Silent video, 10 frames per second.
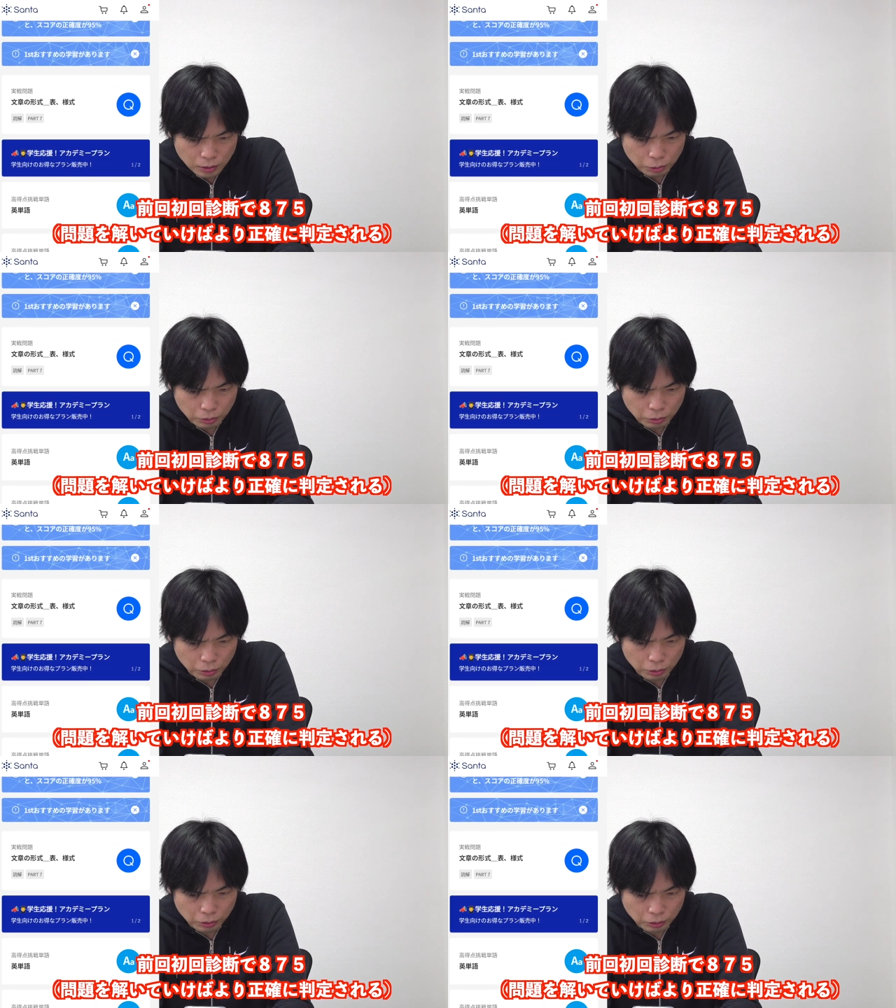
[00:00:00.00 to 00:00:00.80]
ちょっと
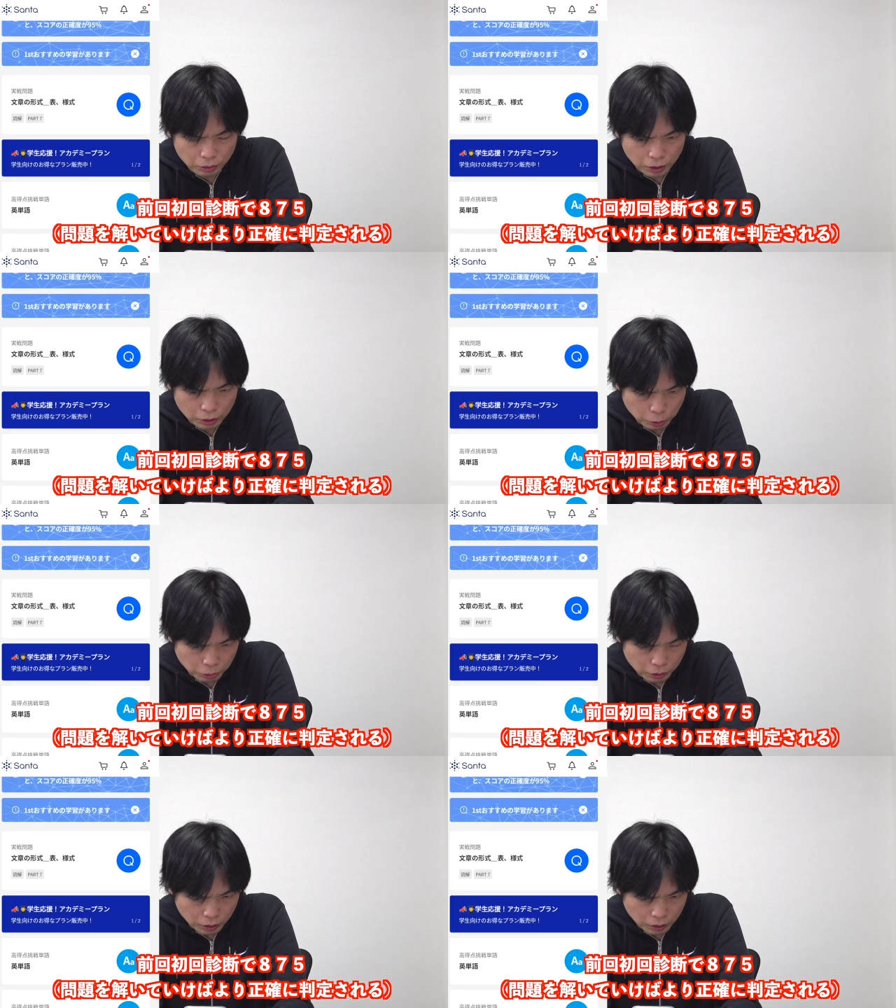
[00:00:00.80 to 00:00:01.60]
高得点
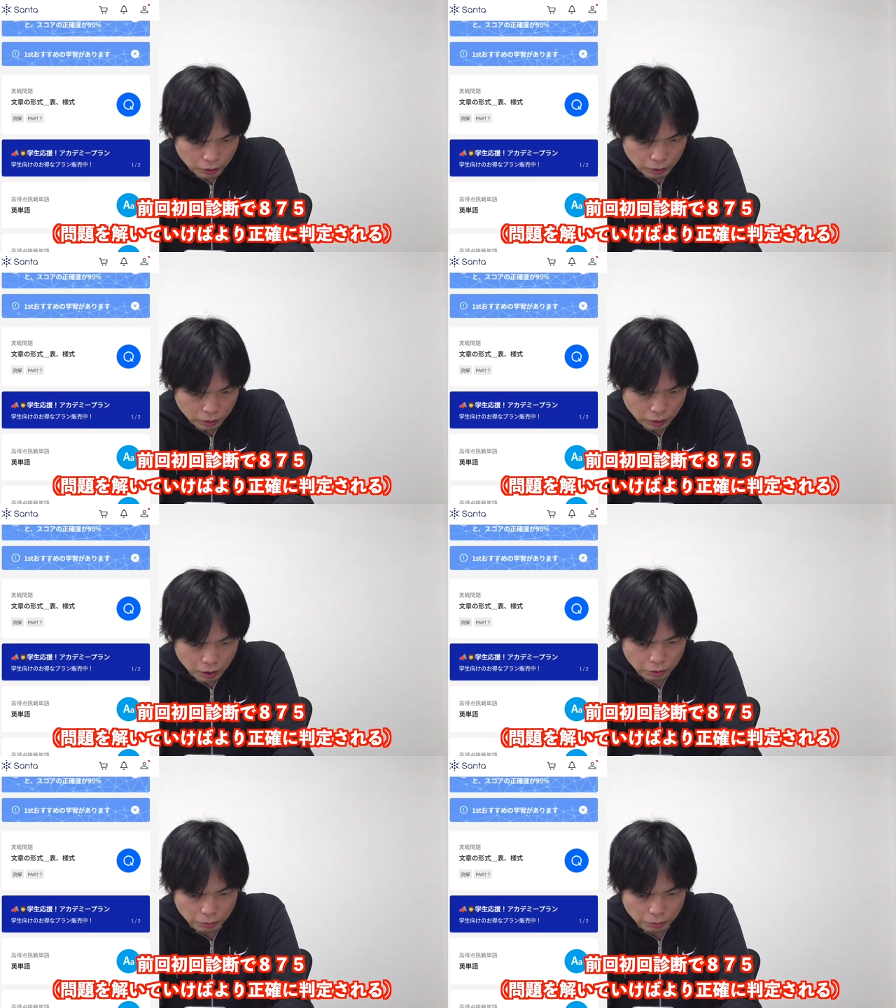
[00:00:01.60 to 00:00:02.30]
挑戦単語